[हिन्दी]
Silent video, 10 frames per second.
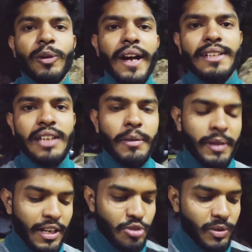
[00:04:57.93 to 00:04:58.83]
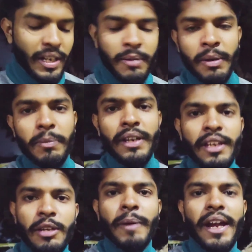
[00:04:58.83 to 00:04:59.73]
तो गाइज अभी आ चुके हैं हम अपनी
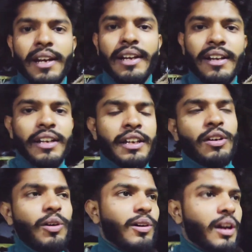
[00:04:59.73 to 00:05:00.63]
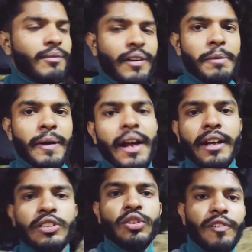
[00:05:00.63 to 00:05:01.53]
ई बाइक लेकर के और हम वहीं पर
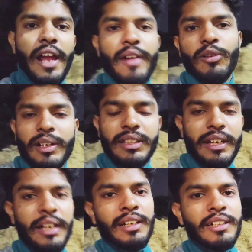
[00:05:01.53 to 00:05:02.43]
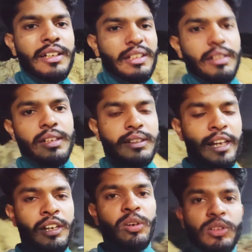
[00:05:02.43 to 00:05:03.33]
आके तो जो फ्लाई था ना
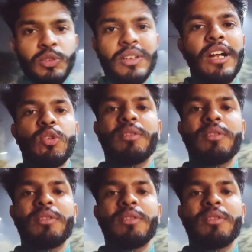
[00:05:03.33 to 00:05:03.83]
दिल्ली रोड टू काट